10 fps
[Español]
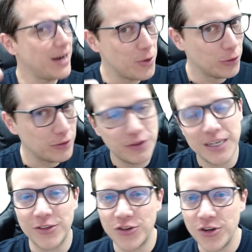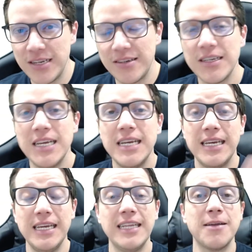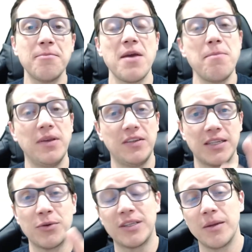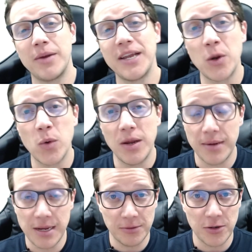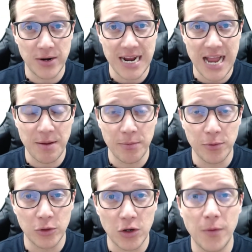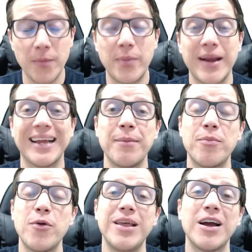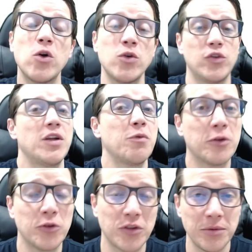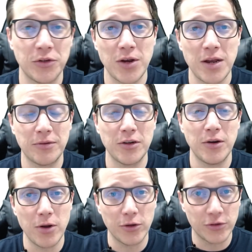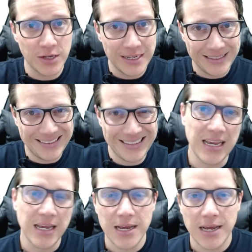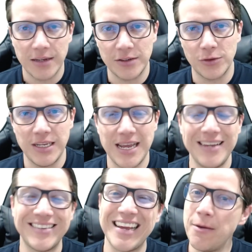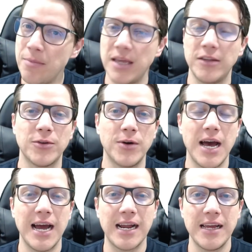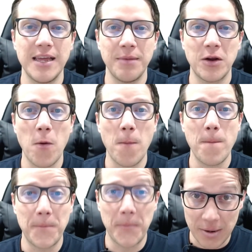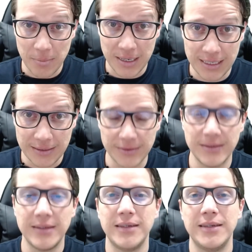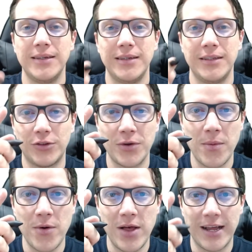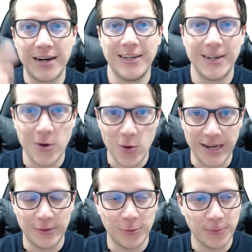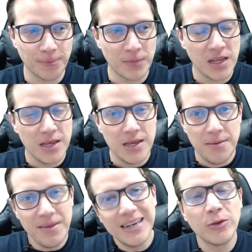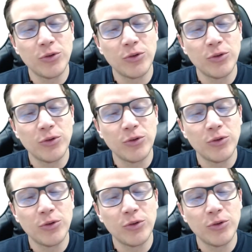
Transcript: las notificaciones y también visitar nuestra página web epsilonacademy.com para que puedas conocer nuestro servicio Epsilon Plus de asesoría y seguimiento académico permanente. Entonces vamos a darle con esto. Mira que tú